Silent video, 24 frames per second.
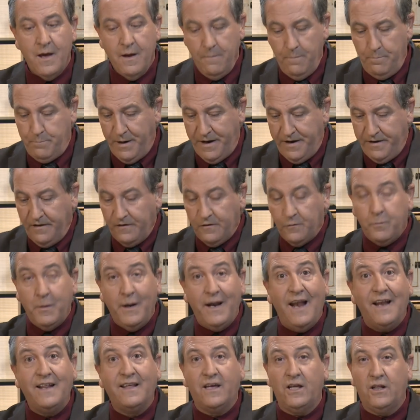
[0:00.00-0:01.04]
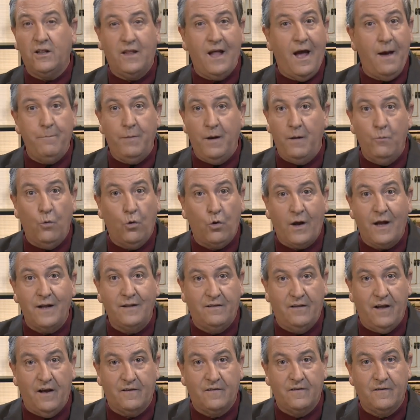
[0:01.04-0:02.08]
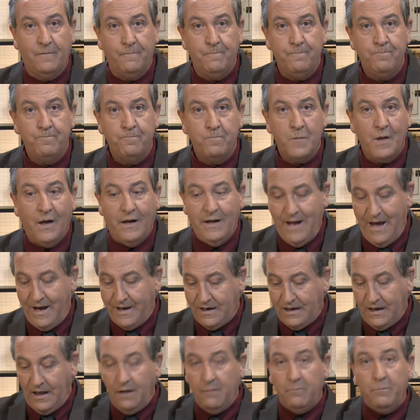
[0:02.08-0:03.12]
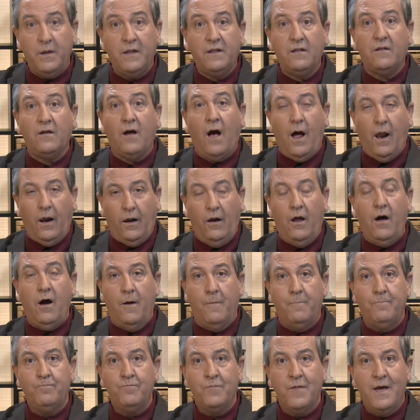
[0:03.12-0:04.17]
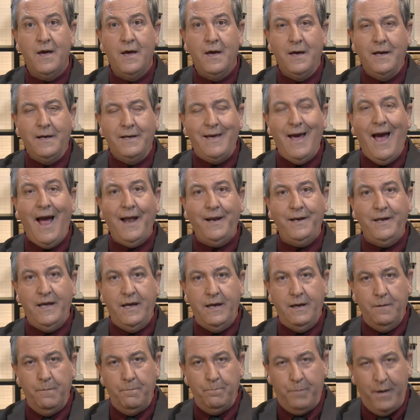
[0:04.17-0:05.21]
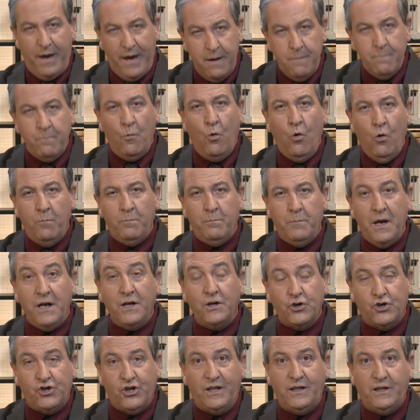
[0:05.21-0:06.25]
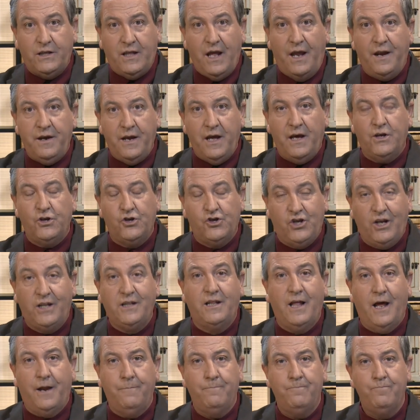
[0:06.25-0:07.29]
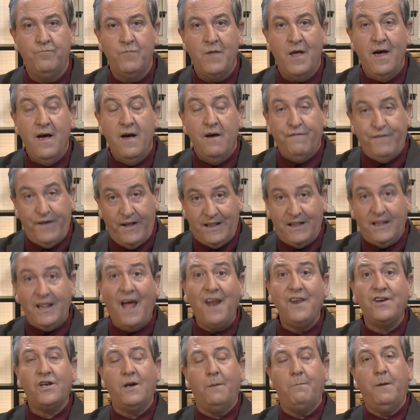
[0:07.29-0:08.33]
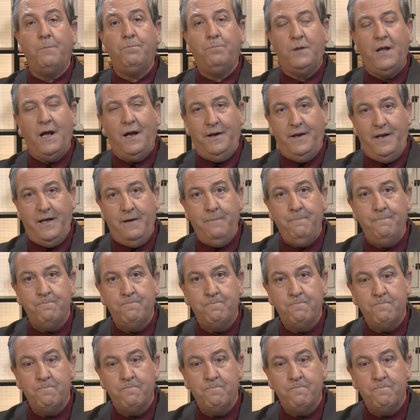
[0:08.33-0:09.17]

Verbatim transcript: بالنسبة للكتاب المقدس لكلمة الله يعني بهمهم جدا جدا فالترجمة بتعني